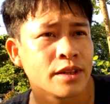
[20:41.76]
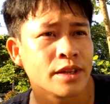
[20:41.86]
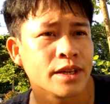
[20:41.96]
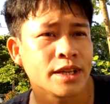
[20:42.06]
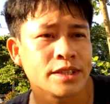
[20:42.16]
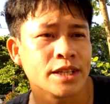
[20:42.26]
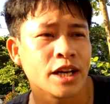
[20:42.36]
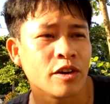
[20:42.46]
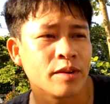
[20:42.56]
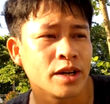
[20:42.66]
Thì anh chị
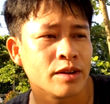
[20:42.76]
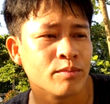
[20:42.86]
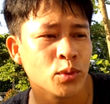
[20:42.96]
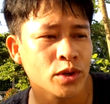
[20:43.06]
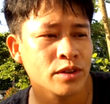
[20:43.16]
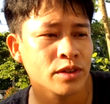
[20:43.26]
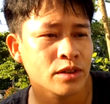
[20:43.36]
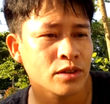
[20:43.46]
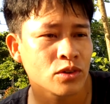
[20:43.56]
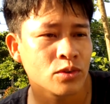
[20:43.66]
nào mà
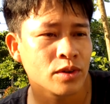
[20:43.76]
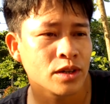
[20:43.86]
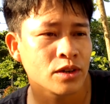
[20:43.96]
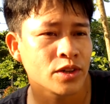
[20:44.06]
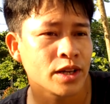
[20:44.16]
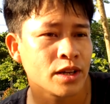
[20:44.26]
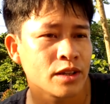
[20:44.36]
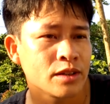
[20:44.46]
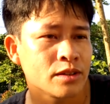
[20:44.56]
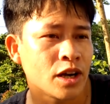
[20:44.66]
muốn cũng là có thể
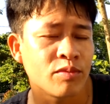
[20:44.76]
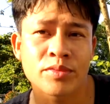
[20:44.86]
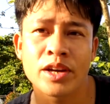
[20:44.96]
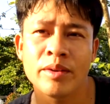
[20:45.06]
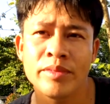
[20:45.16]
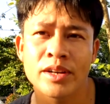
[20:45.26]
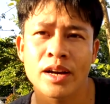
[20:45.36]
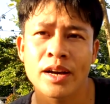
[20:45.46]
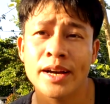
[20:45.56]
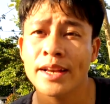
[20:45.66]
là học thêm những
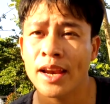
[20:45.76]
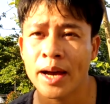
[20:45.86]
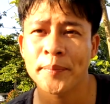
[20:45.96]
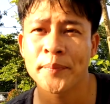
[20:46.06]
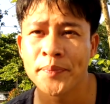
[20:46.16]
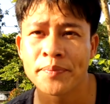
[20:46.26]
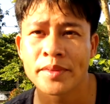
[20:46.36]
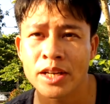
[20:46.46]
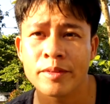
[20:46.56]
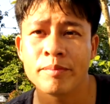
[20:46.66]
cái cách làm
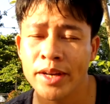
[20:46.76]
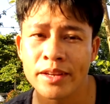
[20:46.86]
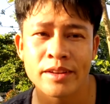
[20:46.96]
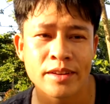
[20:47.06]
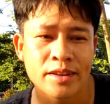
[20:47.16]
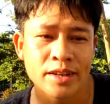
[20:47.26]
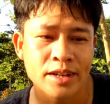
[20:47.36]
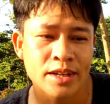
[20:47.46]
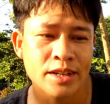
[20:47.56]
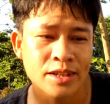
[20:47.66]
ở bên mình.
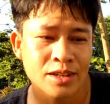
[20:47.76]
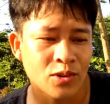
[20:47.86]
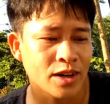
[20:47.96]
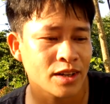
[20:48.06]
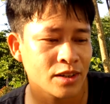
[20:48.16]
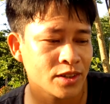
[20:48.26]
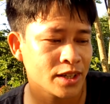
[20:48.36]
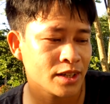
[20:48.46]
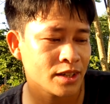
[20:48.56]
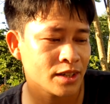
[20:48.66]
Đó, hoặc là có
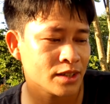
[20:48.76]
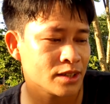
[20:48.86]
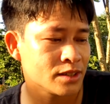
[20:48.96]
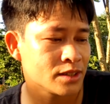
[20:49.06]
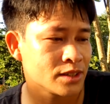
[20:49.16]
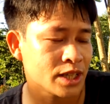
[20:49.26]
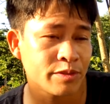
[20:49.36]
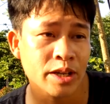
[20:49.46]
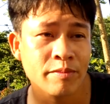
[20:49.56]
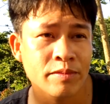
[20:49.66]
thể là sắp
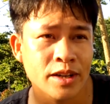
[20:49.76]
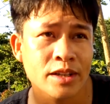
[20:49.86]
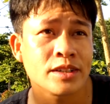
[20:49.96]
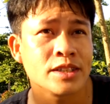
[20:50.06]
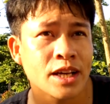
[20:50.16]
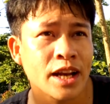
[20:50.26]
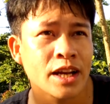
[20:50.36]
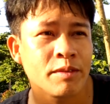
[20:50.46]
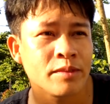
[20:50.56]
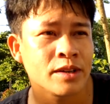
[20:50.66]
xếp những cái thời gian
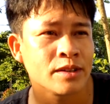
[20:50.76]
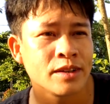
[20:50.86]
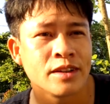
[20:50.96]
để mà